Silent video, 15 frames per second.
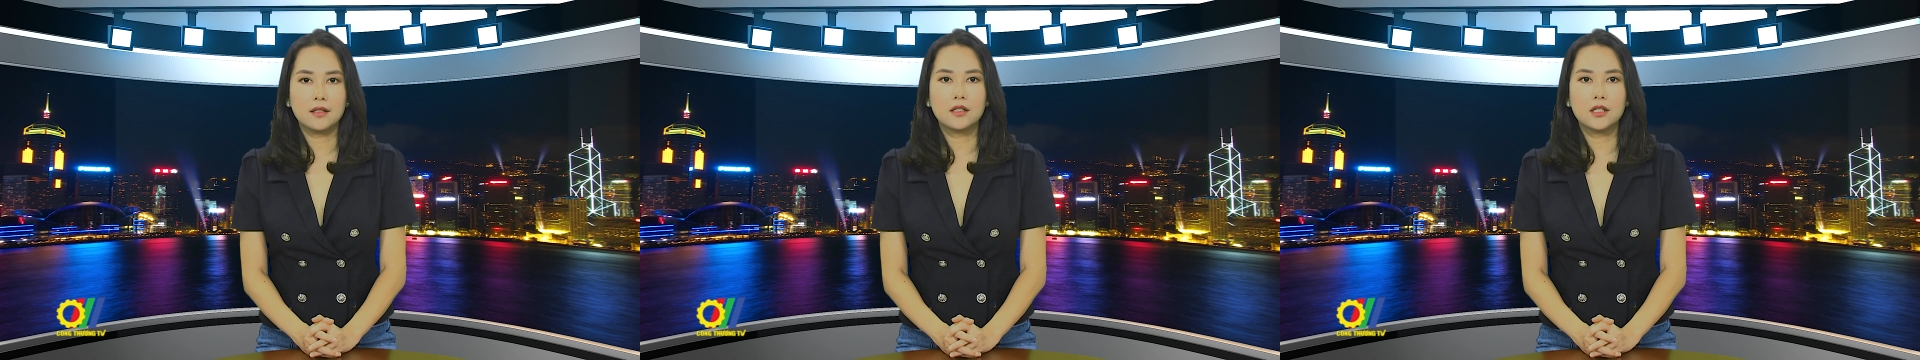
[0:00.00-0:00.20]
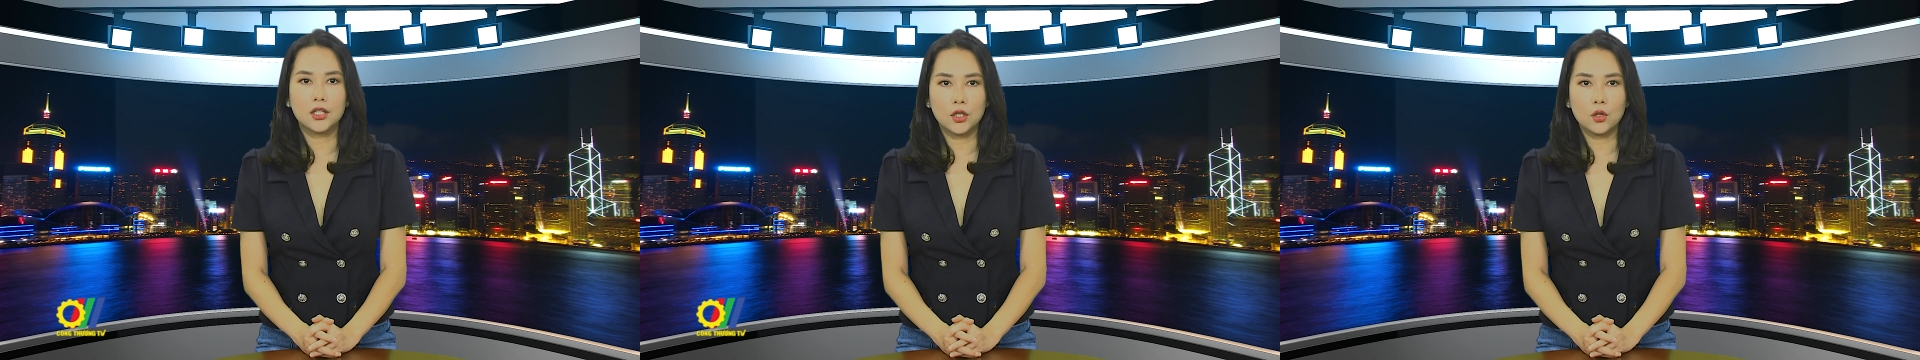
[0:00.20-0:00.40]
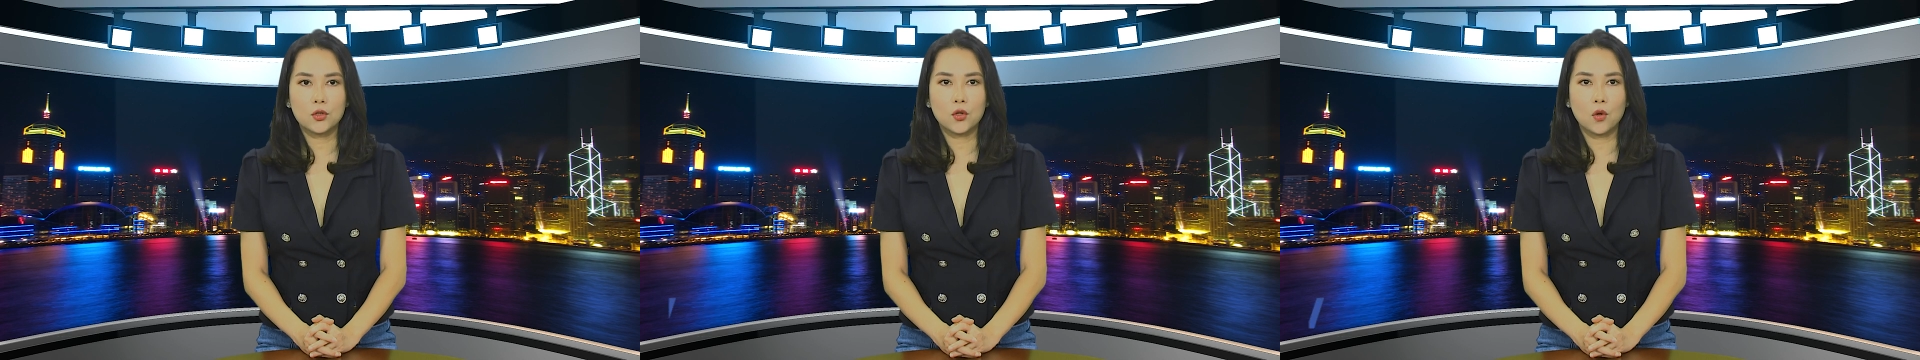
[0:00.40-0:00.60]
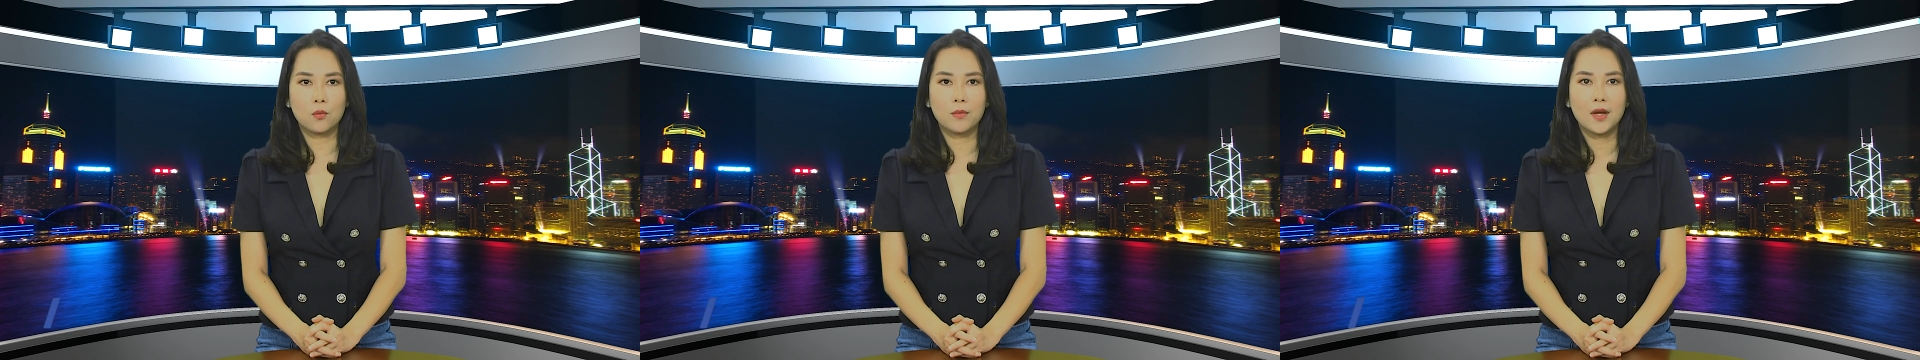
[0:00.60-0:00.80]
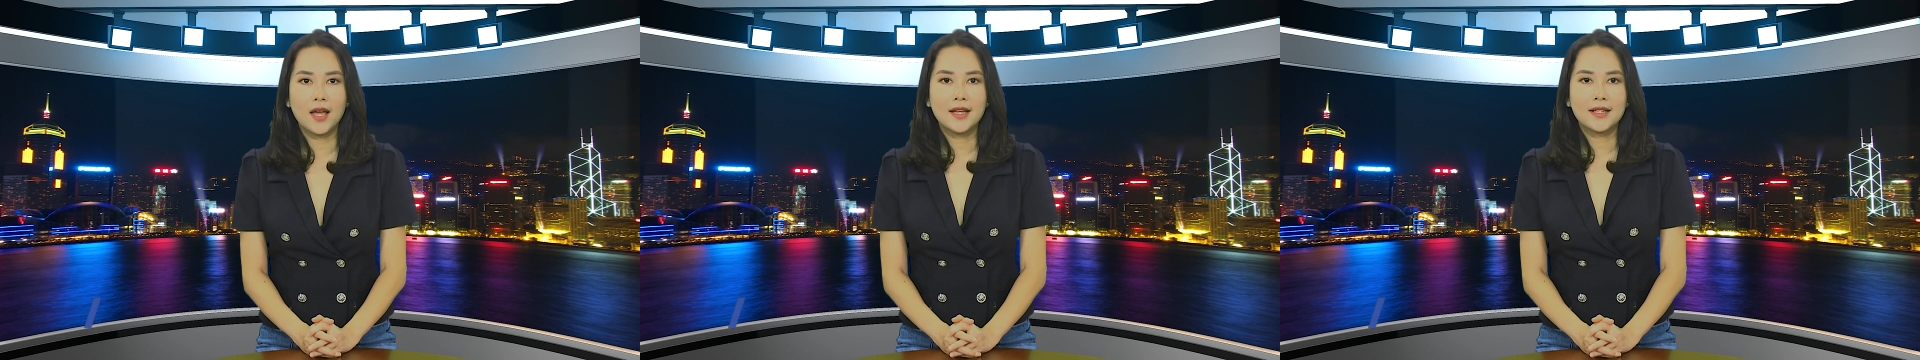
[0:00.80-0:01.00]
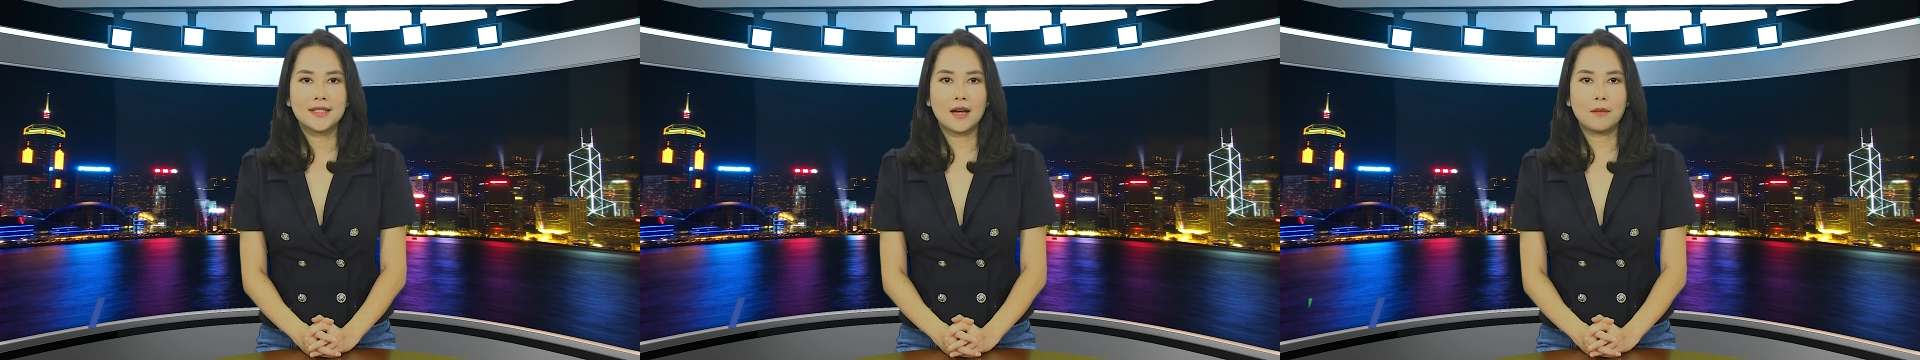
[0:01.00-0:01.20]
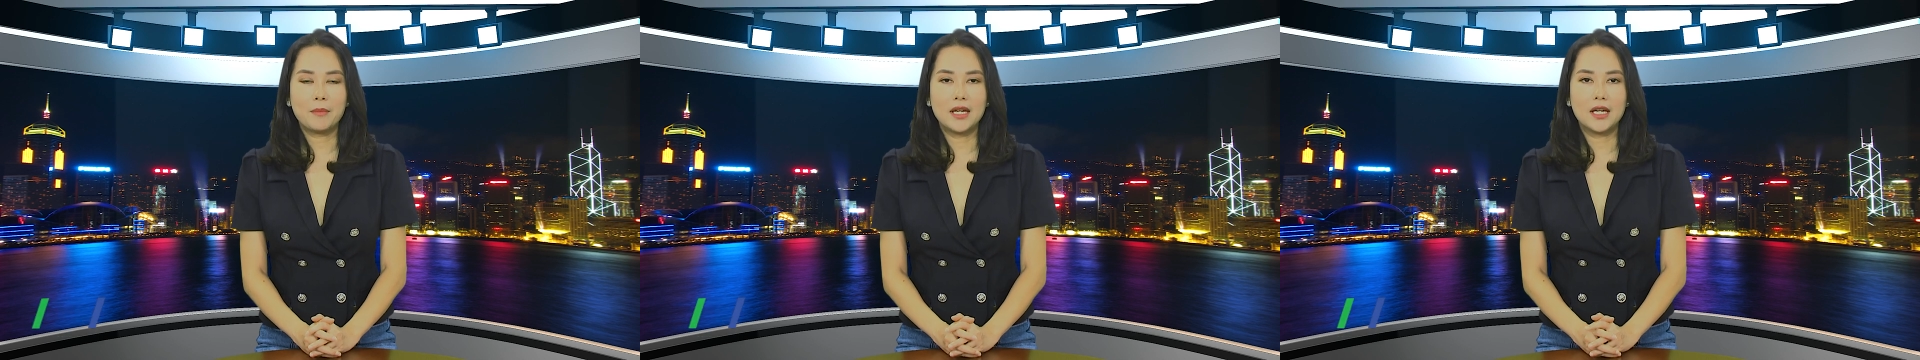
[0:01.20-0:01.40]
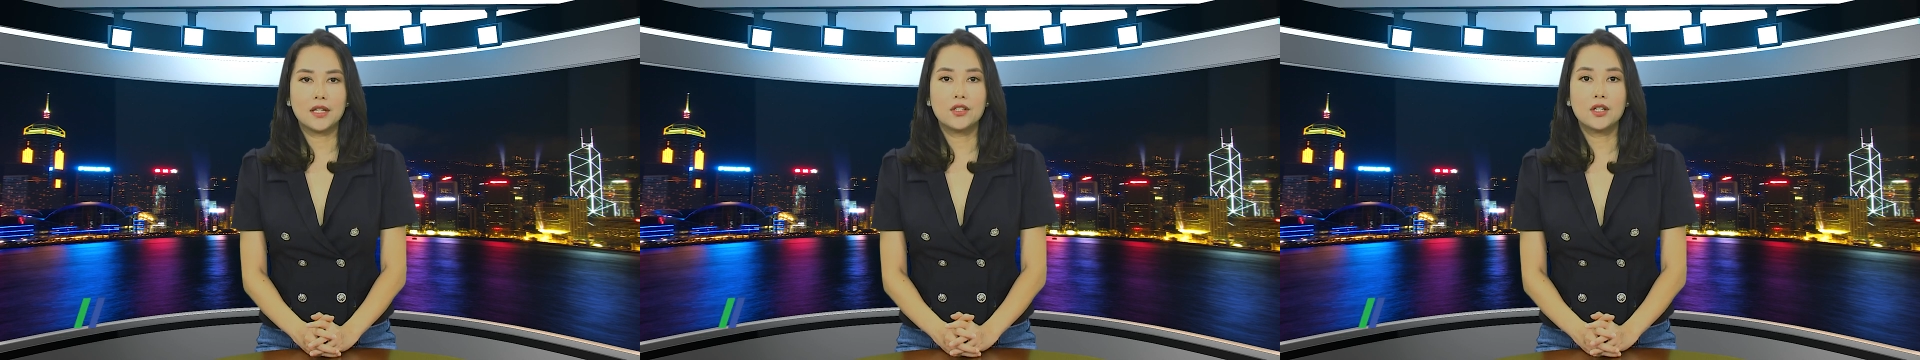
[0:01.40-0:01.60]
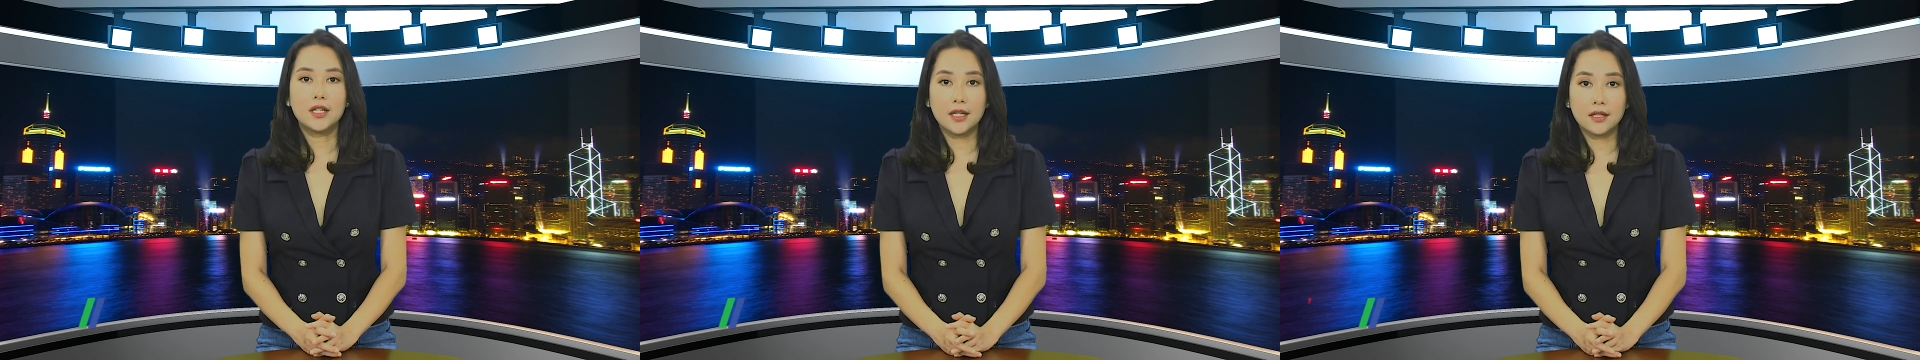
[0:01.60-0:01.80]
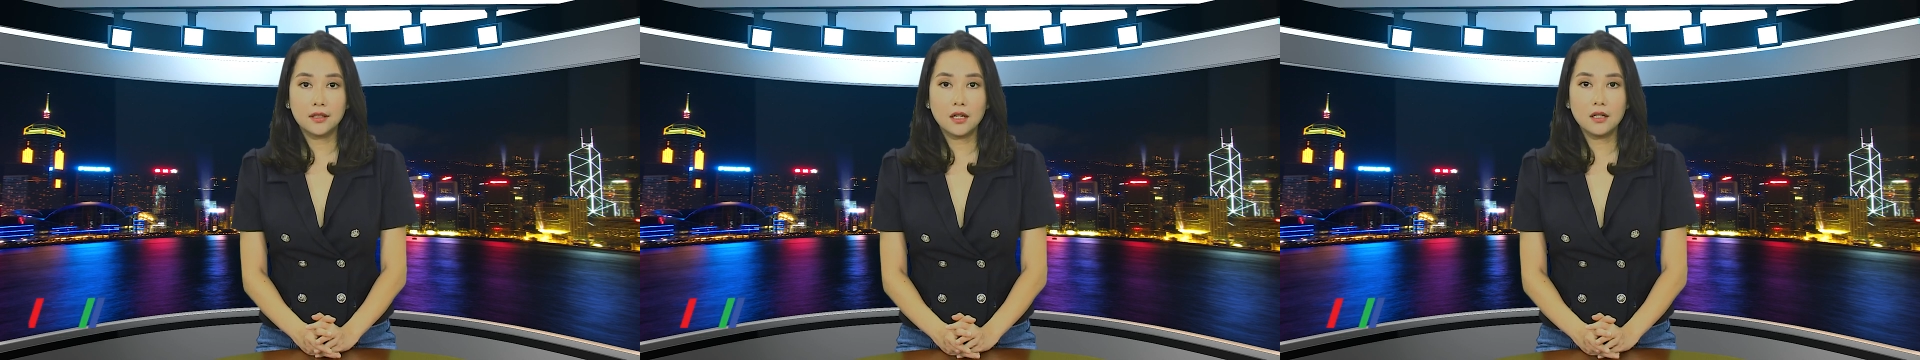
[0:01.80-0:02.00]
người tiêu dùng trang bị những
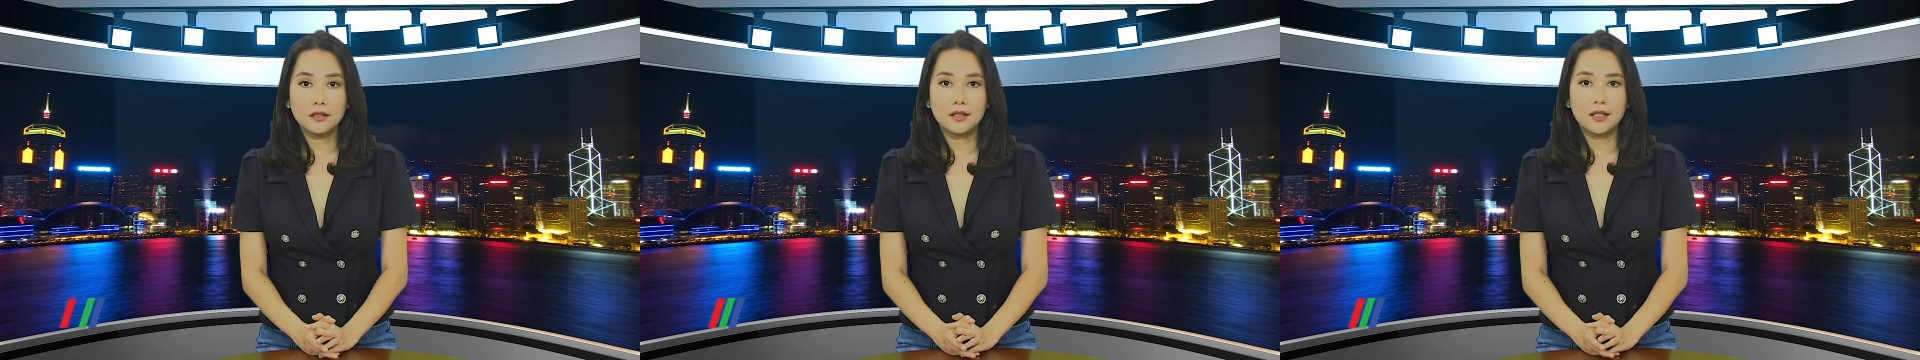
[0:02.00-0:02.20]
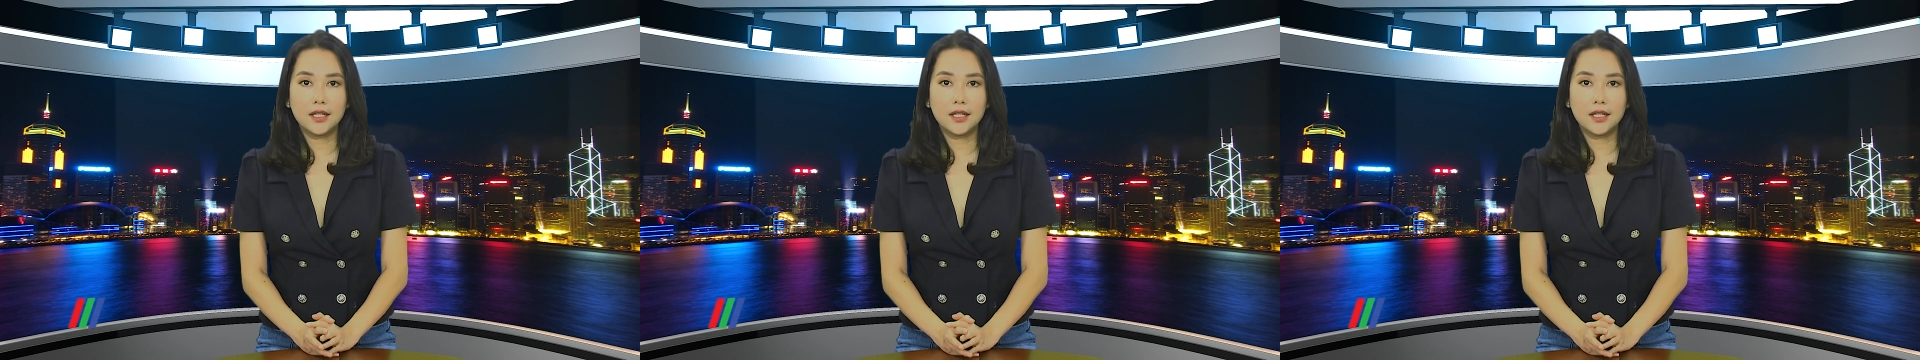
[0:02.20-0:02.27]
kiến thức,